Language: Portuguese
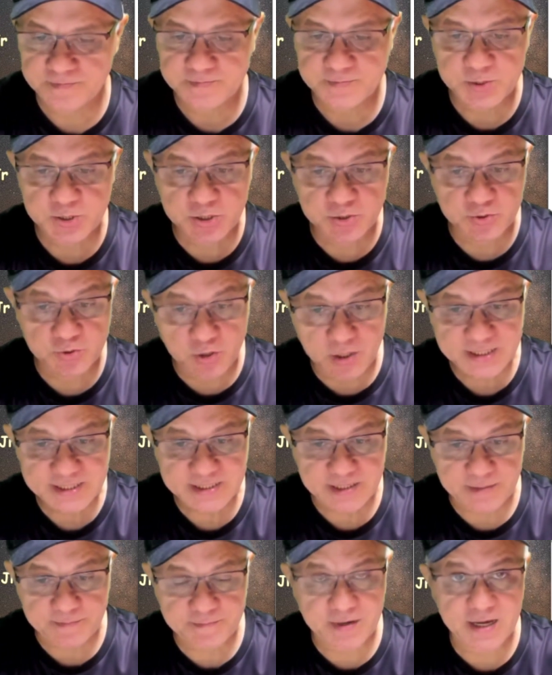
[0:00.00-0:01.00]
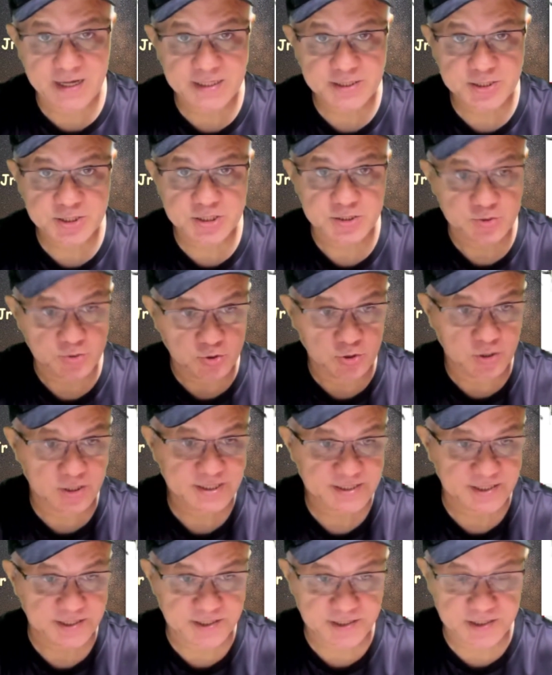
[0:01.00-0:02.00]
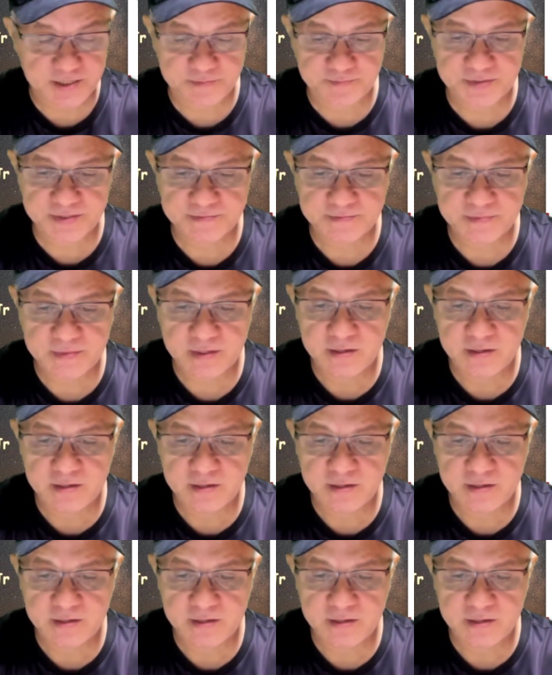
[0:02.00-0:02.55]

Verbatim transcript: de nossa parte, nossa equipe,